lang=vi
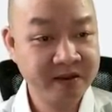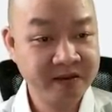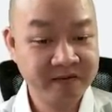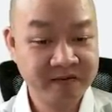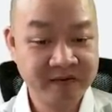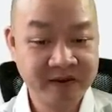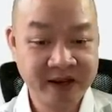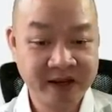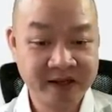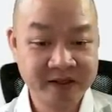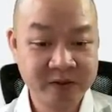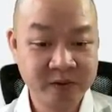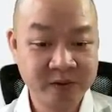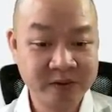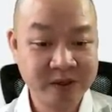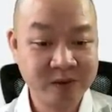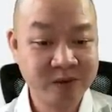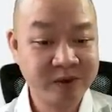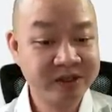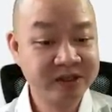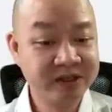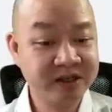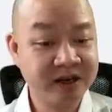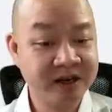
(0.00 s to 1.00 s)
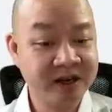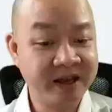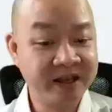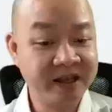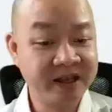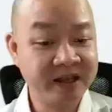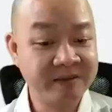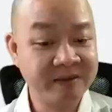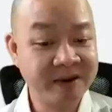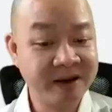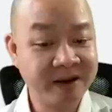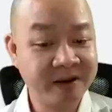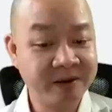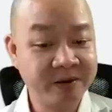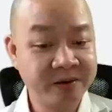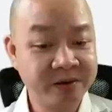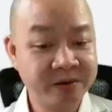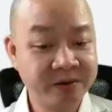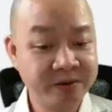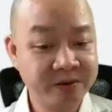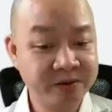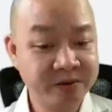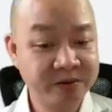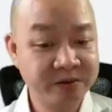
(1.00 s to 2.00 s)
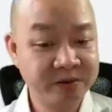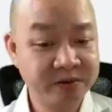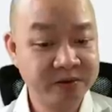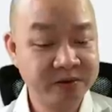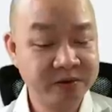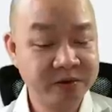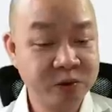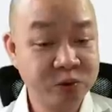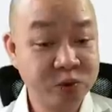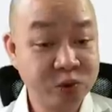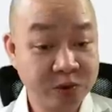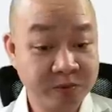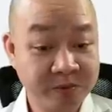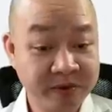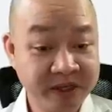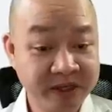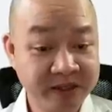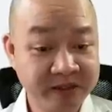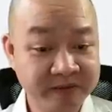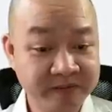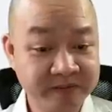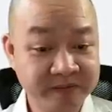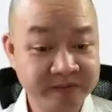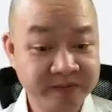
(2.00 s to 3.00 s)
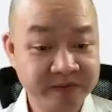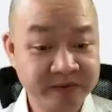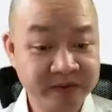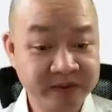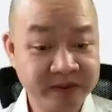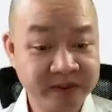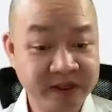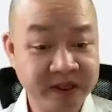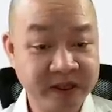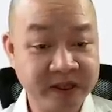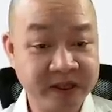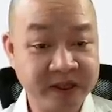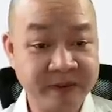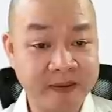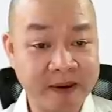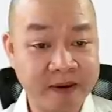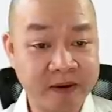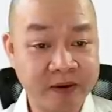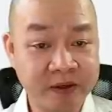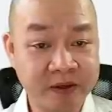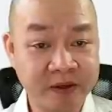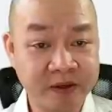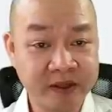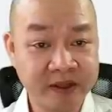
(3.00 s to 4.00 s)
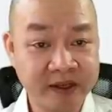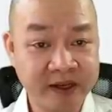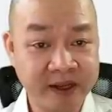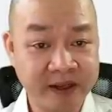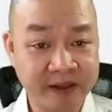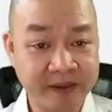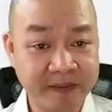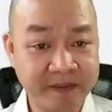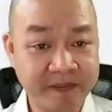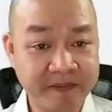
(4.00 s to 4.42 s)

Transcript: Và chúng ta quay trở lại nhà báo Đỗ Tuấn Minh thì nhà báo có nói thế này: